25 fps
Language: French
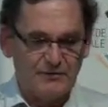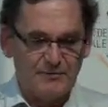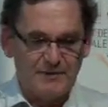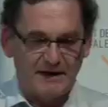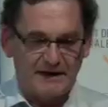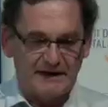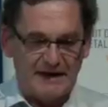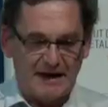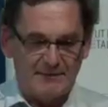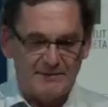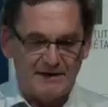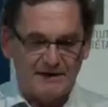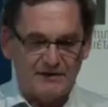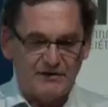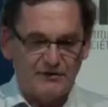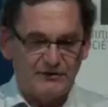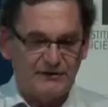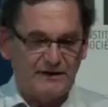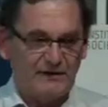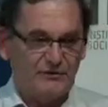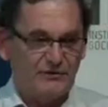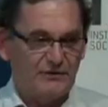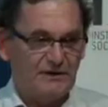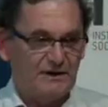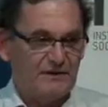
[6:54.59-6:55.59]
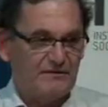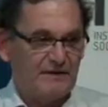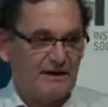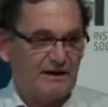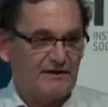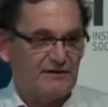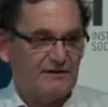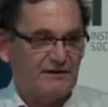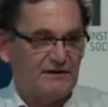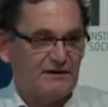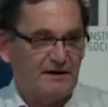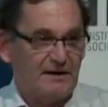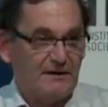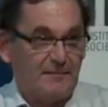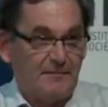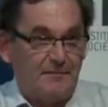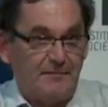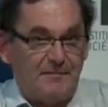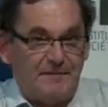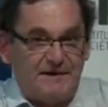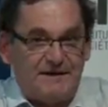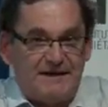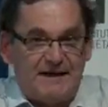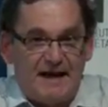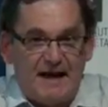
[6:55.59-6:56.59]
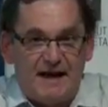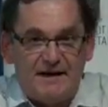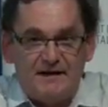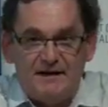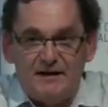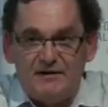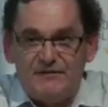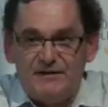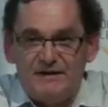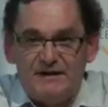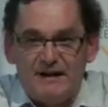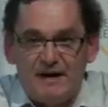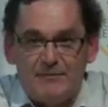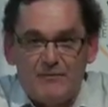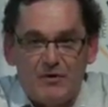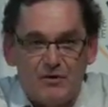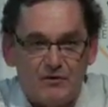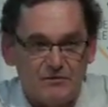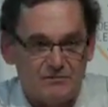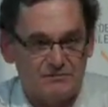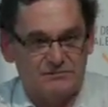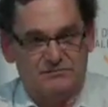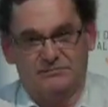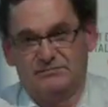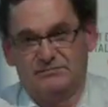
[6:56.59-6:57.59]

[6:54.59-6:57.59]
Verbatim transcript: Myriam et de cette université. Bien évidemment,